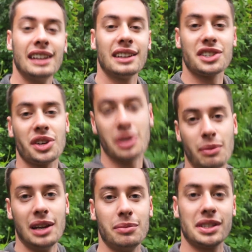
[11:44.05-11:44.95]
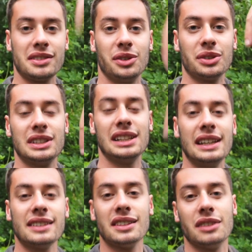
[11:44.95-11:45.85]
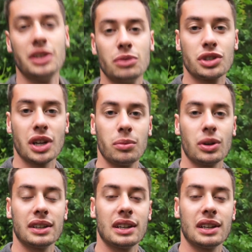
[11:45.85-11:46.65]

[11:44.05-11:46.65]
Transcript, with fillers: dann schau dir am allerbesten hier unten die Links in der Videobeschreibung an.